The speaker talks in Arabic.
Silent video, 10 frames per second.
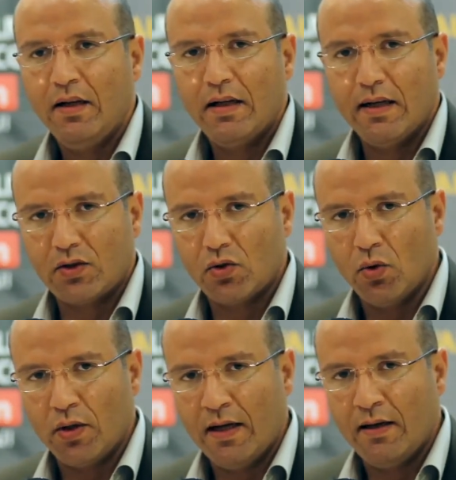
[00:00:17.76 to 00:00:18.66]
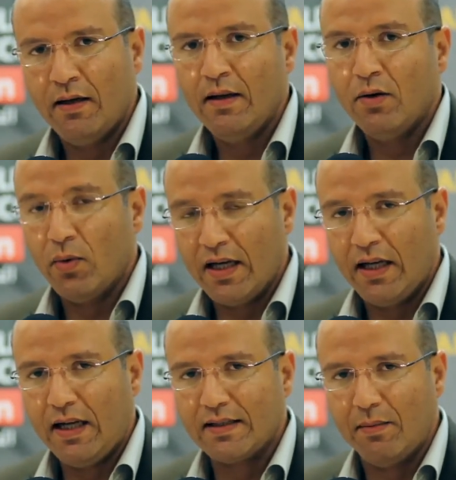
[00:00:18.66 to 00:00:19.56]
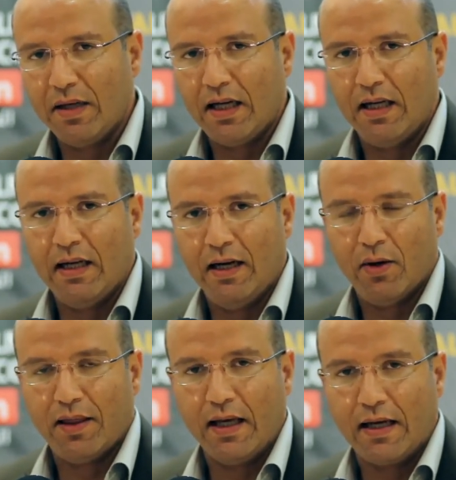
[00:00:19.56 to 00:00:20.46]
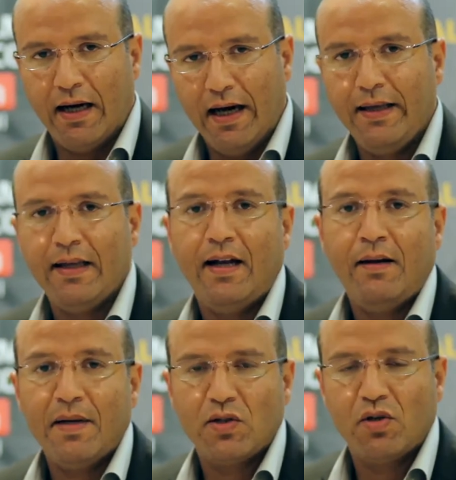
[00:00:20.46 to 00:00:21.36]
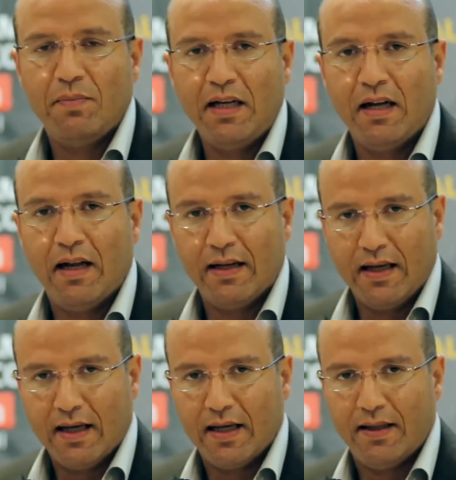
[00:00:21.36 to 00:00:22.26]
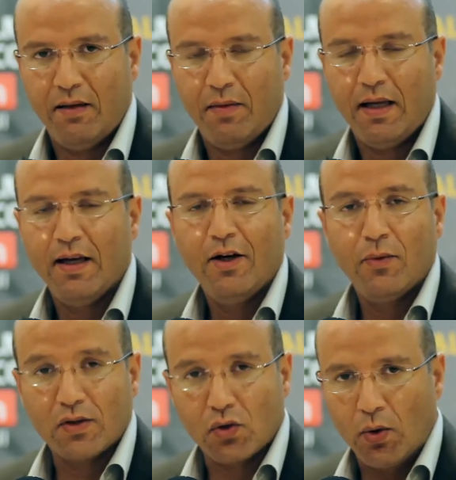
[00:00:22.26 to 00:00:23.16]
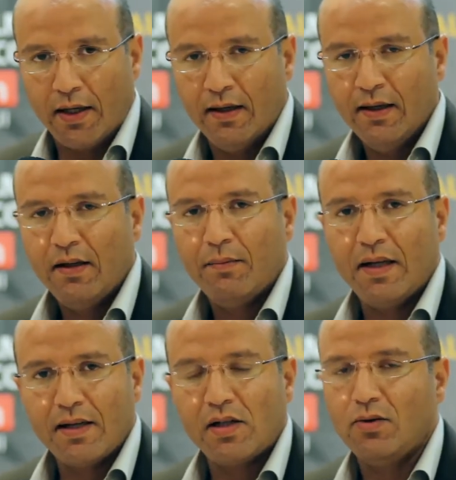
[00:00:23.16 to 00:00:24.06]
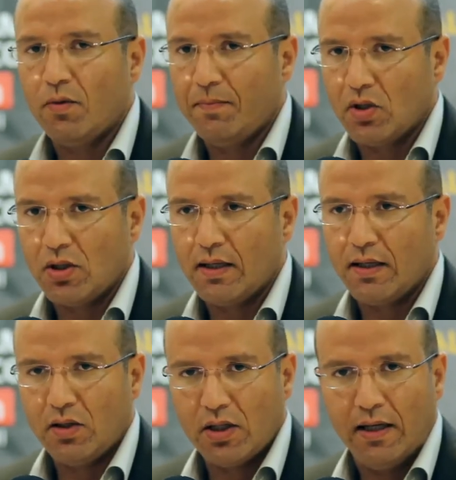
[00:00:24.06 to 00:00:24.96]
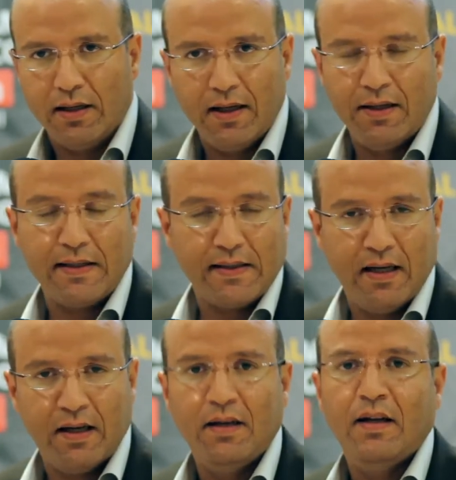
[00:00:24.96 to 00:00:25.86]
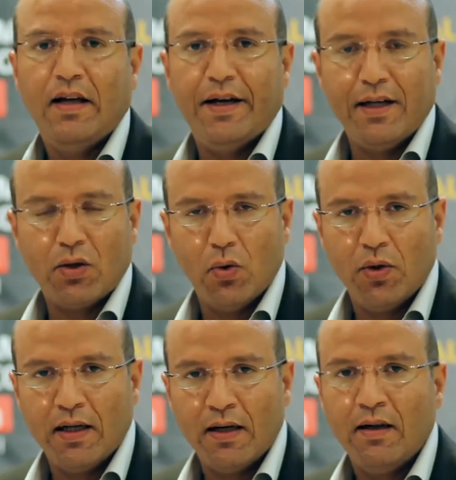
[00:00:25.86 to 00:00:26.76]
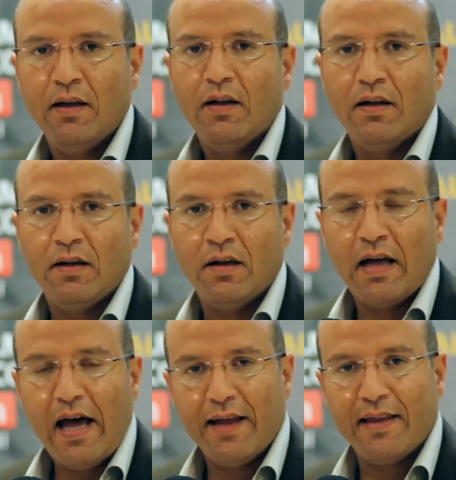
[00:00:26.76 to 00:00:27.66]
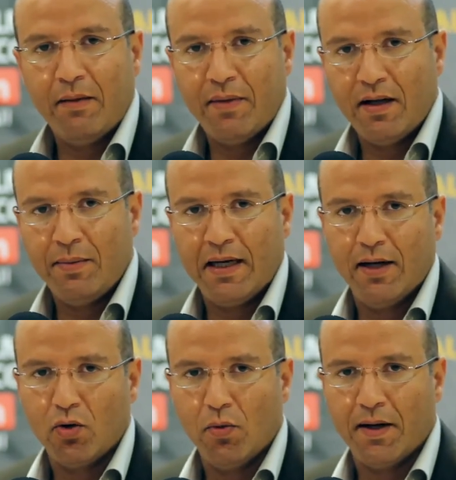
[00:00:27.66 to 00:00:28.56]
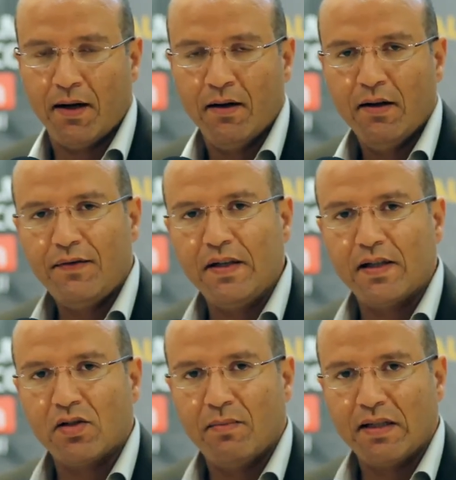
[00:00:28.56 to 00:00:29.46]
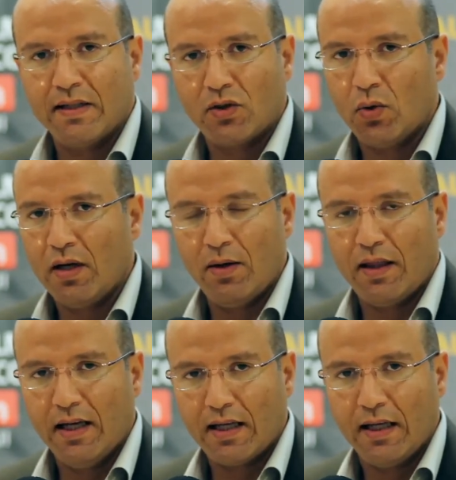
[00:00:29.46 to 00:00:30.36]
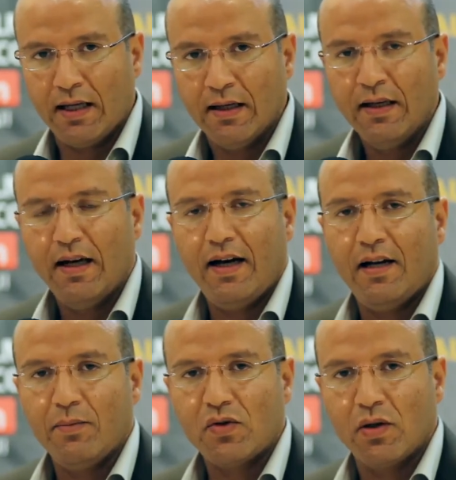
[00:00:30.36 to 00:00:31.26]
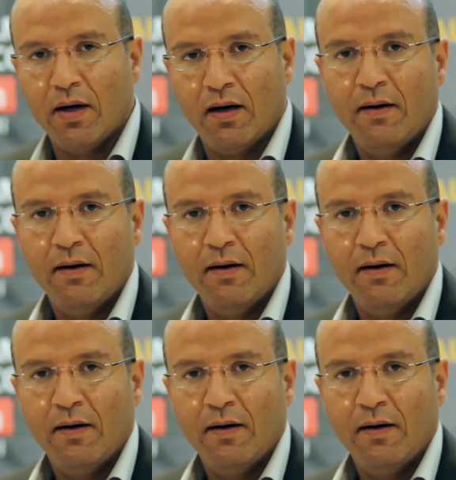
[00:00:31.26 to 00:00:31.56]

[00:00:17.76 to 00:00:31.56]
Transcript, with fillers: الصورة ولكن حتى من خلال الوثيقة أي المزج بين الأكاديمي والصورة مهرجان أوروبا الشرق إن شاء الله نسعى أن يكون آه، أحد المنابر الكبرى في ترجمة الصورة الوثائقية على مستوى